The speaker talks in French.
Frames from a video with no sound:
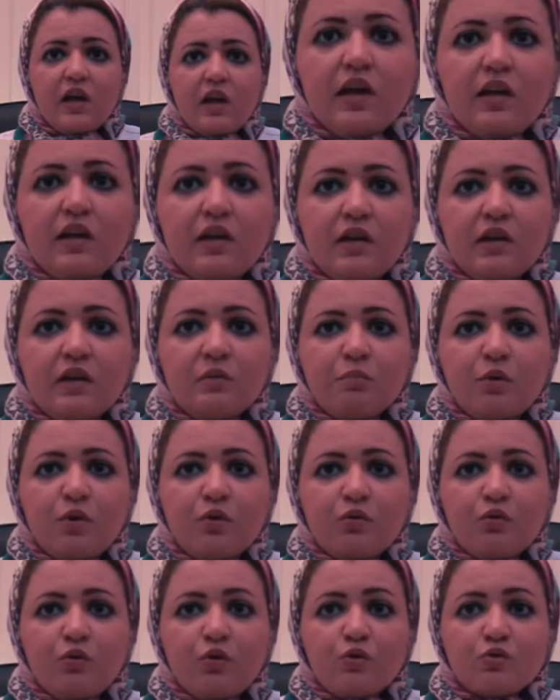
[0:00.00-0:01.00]
et,
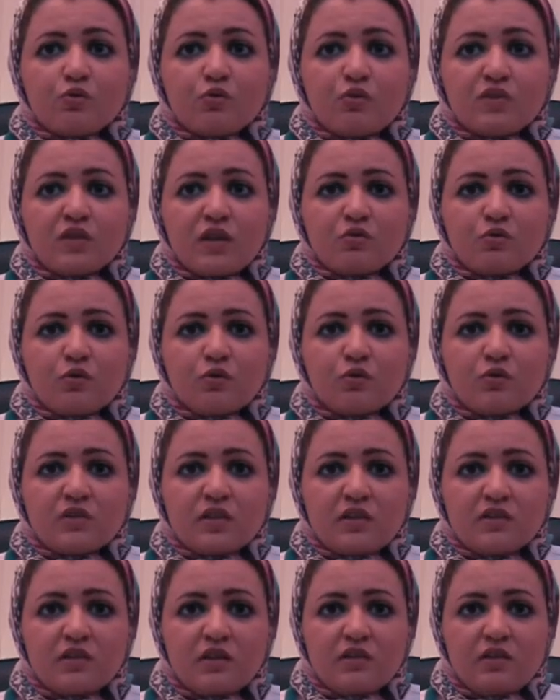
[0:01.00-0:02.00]
procure procurent une sensation de
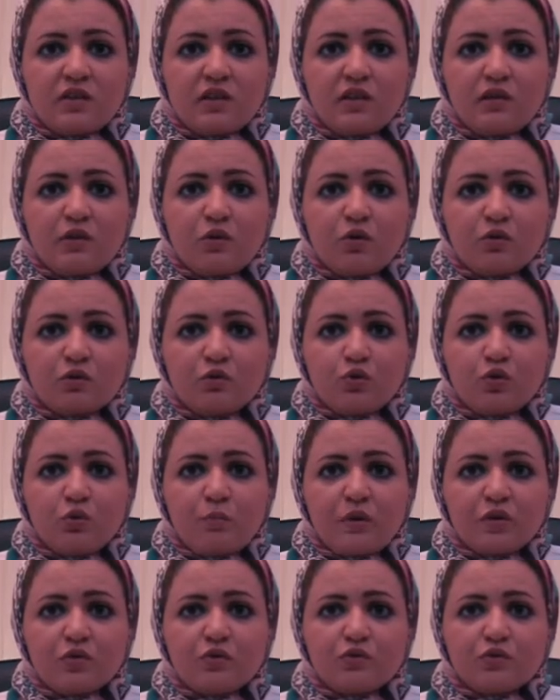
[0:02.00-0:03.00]
satiété lors du
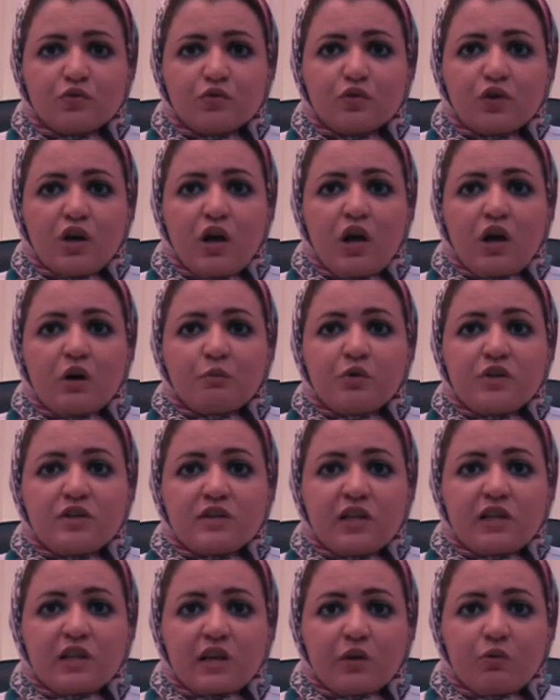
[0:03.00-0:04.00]
repas du ftour
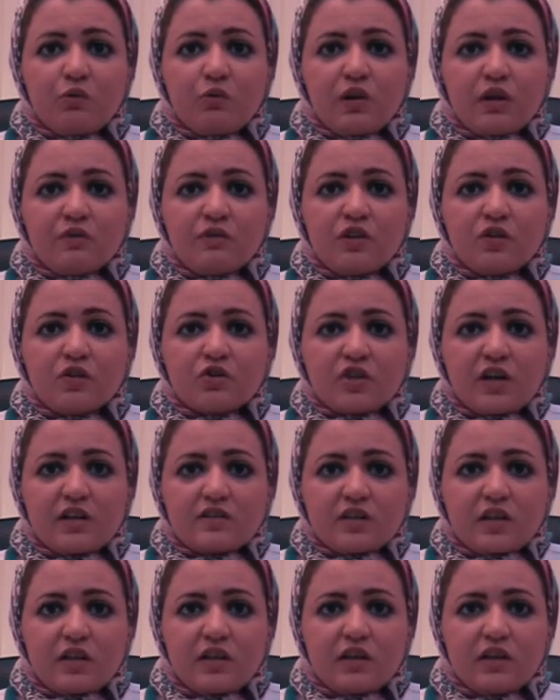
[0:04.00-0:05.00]
puisqu'ils régulent la vidange
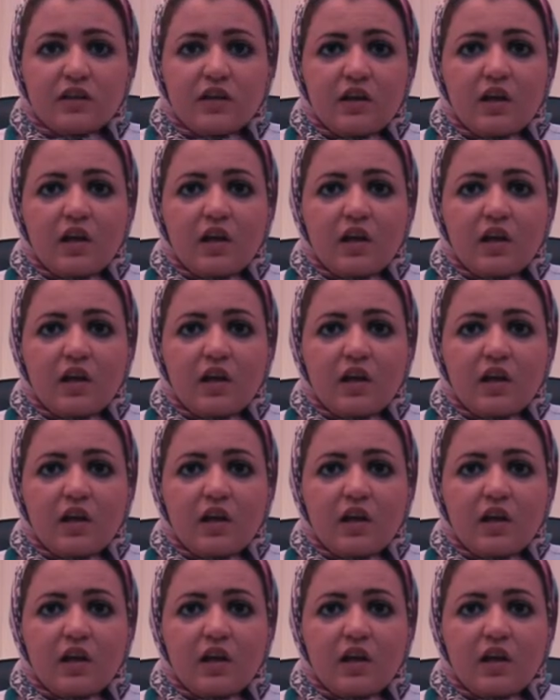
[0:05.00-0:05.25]
gastrique.